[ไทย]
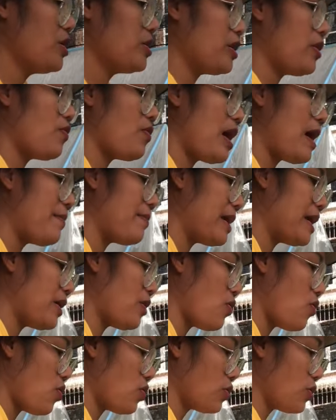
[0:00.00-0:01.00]
แต่ว่าไม่
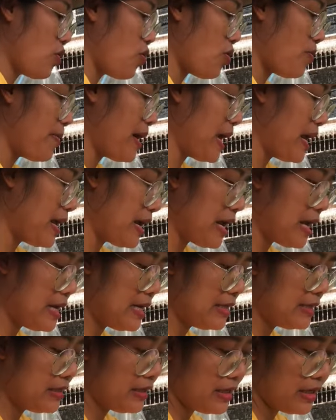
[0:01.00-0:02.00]
ออกหน่อไม่อะไร
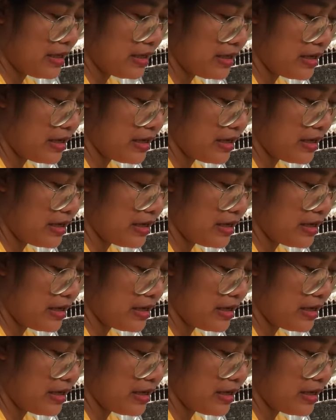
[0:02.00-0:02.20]
เลย